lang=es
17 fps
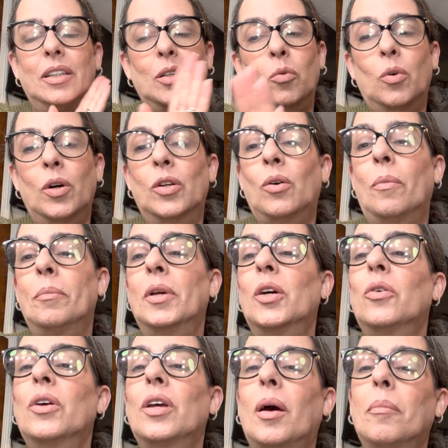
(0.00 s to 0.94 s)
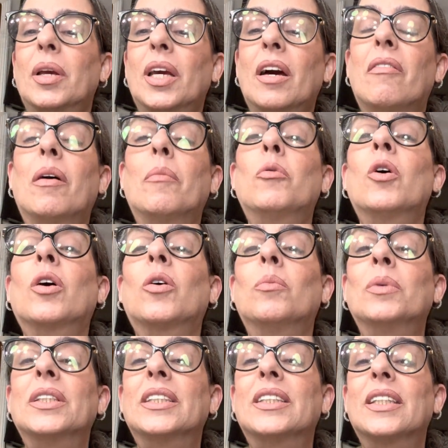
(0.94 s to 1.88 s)
Y bueno, amigos y amigas, vamos a
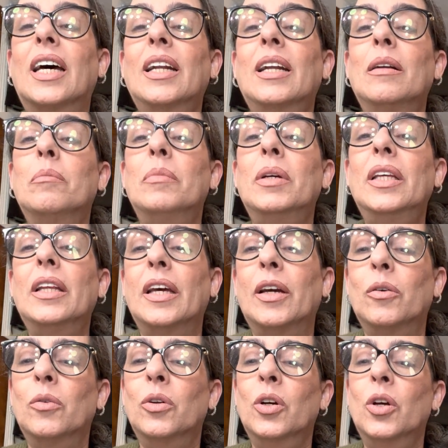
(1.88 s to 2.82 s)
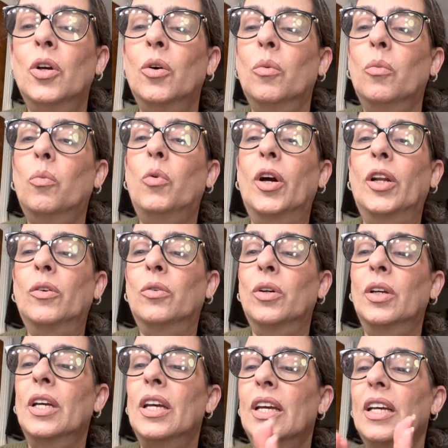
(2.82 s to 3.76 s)
comenzar el video. Bueno,
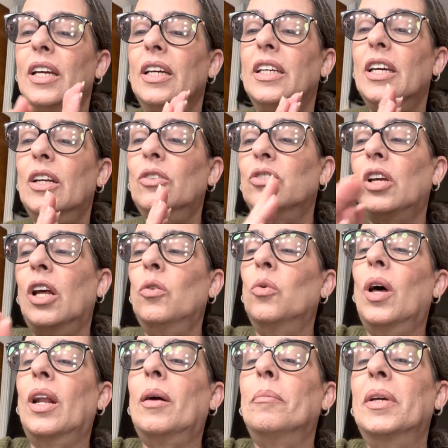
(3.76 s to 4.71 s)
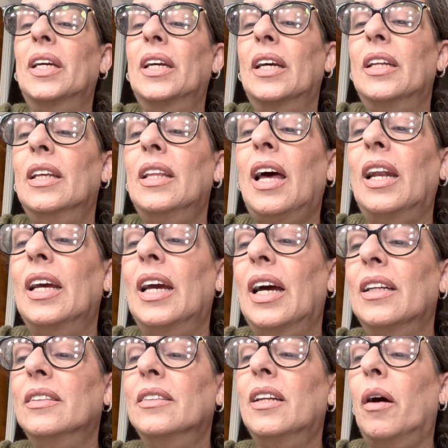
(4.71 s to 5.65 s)
quiero saludar a mi querida
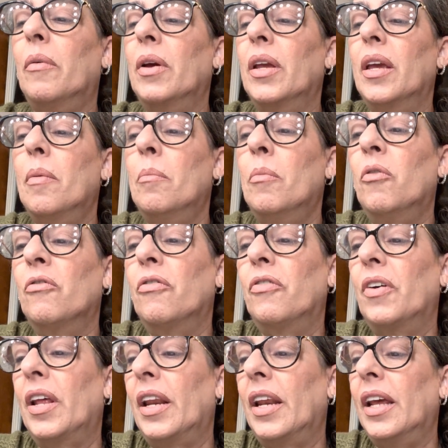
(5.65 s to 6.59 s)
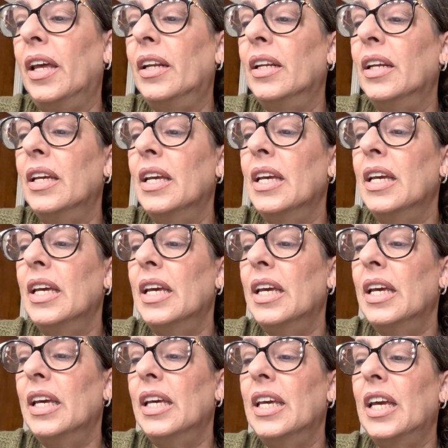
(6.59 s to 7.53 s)
Alejandra Bellés Monferrer
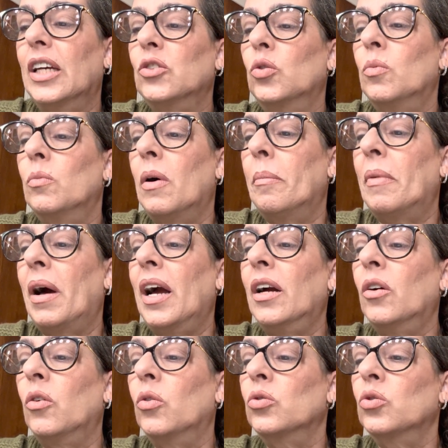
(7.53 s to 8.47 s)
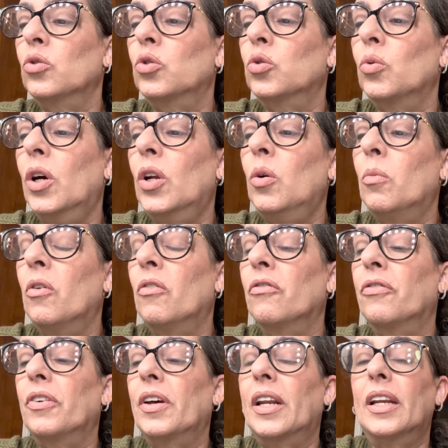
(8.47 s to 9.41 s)
y a su mamá Consuelo
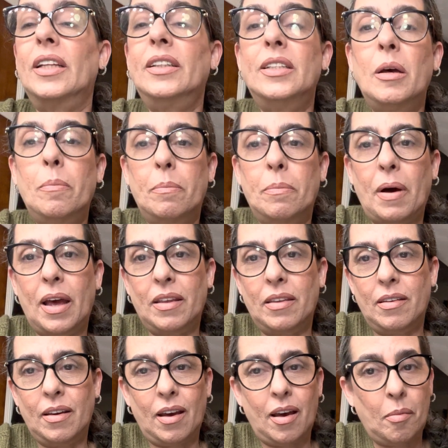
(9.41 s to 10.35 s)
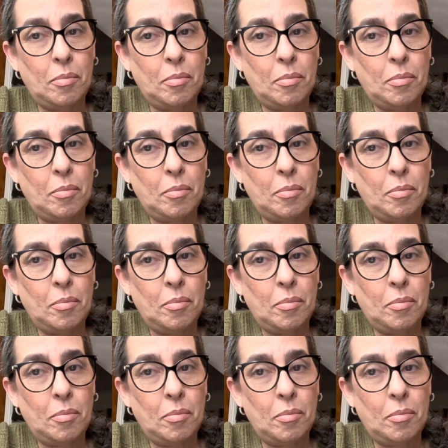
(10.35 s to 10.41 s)
Monferrer de España.